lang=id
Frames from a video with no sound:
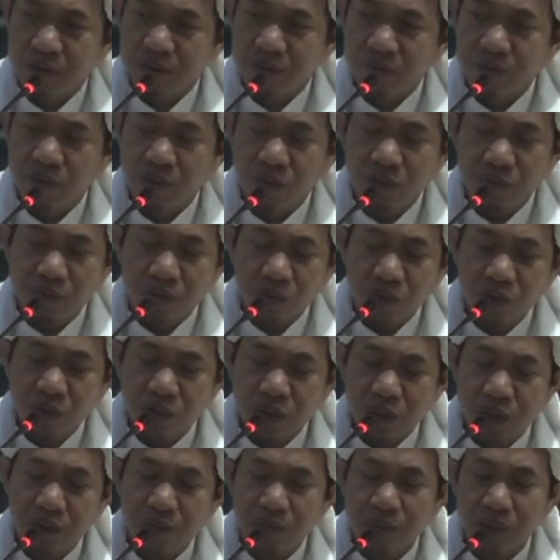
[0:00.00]

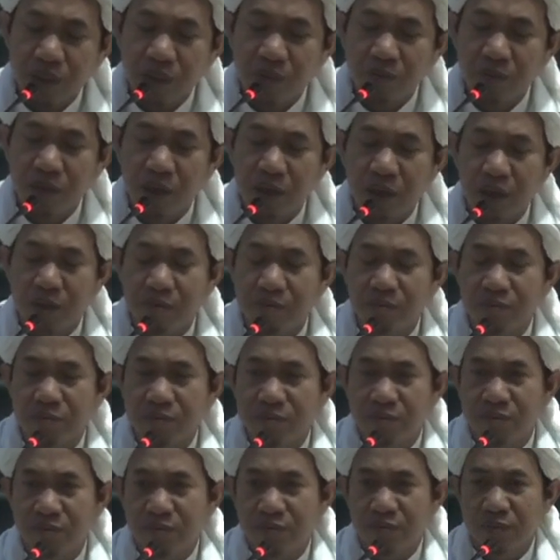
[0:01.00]
buru-buru dia minta maaf
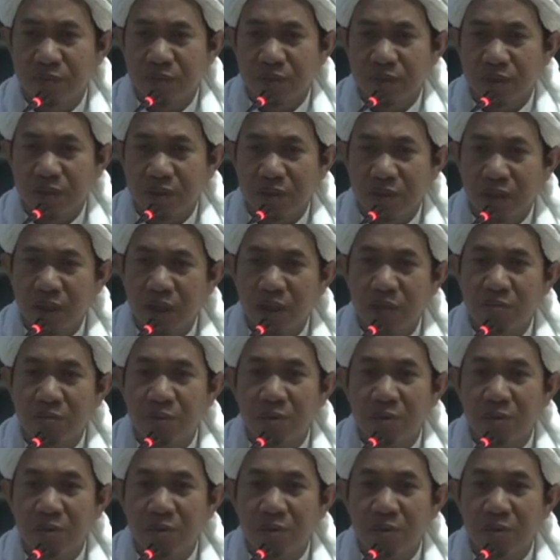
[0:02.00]
jadi